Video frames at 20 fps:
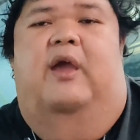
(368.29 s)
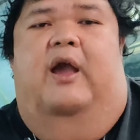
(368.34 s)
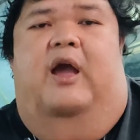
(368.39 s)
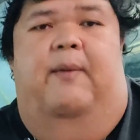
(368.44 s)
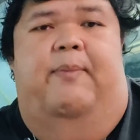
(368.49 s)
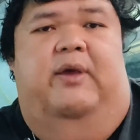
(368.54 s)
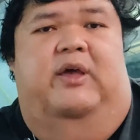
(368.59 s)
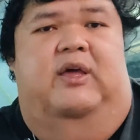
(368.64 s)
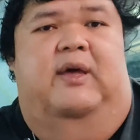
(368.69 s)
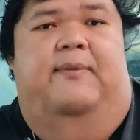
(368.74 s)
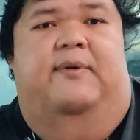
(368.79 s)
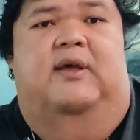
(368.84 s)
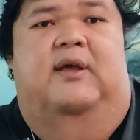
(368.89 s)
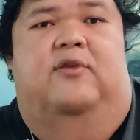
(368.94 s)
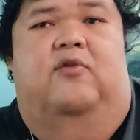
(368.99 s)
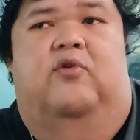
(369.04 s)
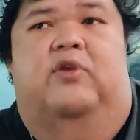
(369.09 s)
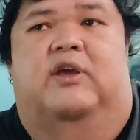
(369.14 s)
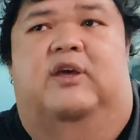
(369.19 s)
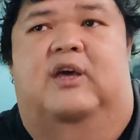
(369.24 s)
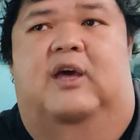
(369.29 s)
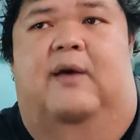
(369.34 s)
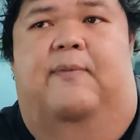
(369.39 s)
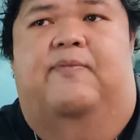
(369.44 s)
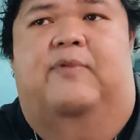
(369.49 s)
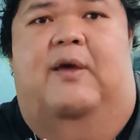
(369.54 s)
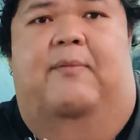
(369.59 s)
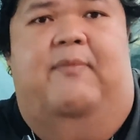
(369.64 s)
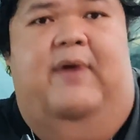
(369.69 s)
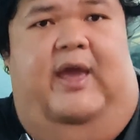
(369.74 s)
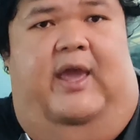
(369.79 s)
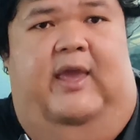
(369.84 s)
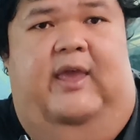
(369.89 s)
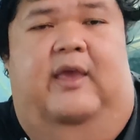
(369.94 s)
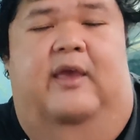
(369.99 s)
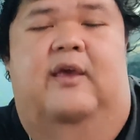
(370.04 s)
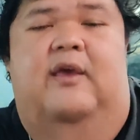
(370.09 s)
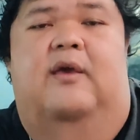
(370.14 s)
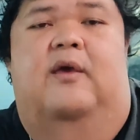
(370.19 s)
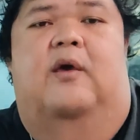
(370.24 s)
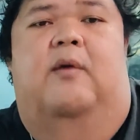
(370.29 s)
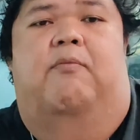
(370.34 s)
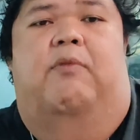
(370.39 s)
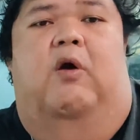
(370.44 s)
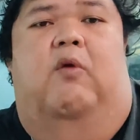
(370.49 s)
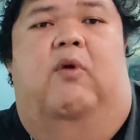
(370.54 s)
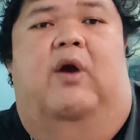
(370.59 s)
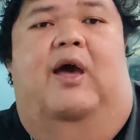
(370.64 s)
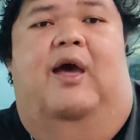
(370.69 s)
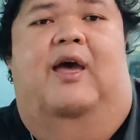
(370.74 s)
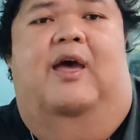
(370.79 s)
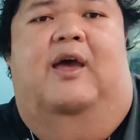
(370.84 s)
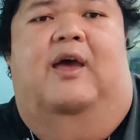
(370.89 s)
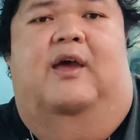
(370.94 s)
เข้าไปเคลือบเครื่องยนต์ทำไมเพราะว่า